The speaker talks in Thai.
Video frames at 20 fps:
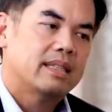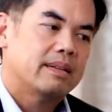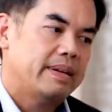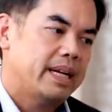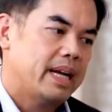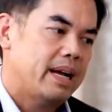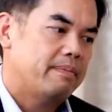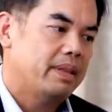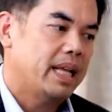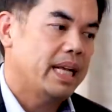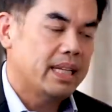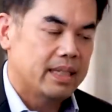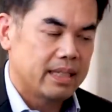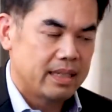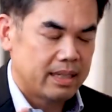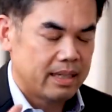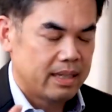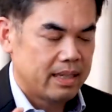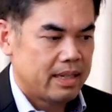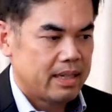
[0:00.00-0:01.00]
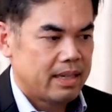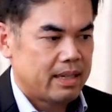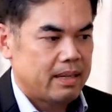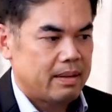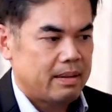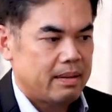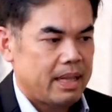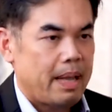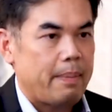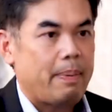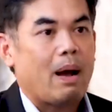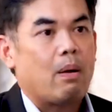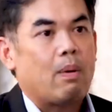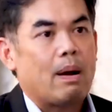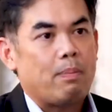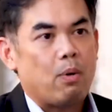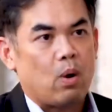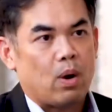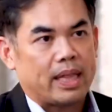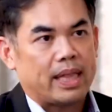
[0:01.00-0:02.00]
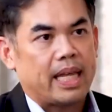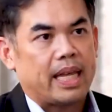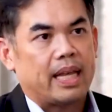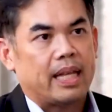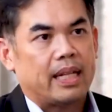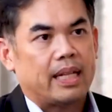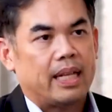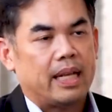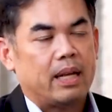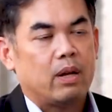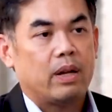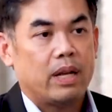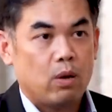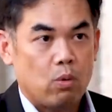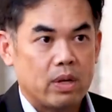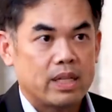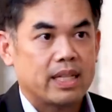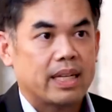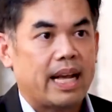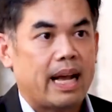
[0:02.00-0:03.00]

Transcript: ใช่ไหมครับนั่นคือในภาวะปกติที่ที่ควรจะ